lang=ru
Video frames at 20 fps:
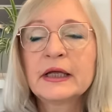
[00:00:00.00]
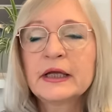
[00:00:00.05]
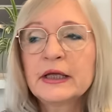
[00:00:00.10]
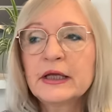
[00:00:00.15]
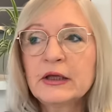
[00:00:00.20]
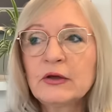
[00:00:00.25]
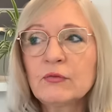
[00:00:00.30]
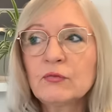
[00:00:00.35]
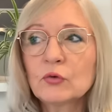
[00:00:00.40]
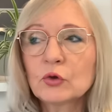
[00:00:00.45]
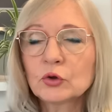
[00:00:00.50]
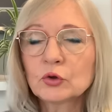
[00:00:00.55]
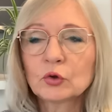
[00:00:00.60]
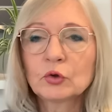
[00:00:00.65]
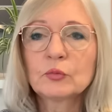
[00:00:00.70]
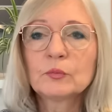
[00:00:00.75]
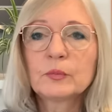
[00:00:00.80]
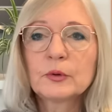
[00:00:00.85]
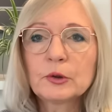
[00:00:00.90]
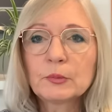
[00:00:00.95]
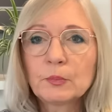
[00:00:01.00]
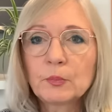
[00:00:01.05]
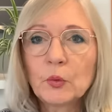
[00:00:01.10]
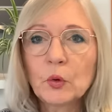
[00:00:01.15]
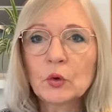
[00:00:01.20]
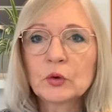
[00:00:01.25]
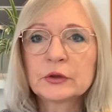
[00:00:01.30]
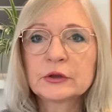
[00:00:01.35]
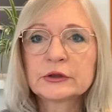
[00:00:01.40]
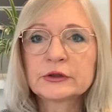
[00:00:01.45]
И вот он был
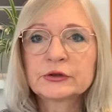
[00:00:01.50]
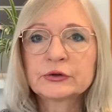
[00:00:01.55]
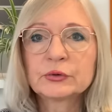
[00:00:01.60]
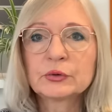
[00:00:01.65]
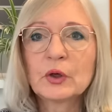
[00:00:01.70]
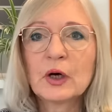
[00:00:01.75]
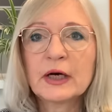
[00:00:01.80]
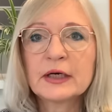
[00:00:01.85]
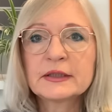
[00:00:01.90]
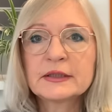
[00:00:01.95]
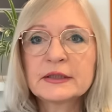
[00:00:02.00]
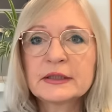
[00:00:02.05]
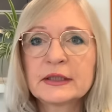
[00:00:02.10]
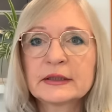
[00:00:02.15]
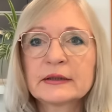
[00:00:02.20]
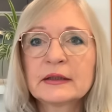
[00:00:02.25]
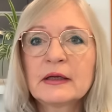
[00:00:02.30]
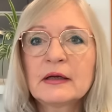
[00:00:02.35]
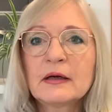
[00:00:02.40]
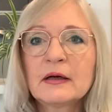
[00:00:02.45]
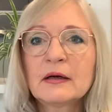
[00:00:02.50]
полностью одет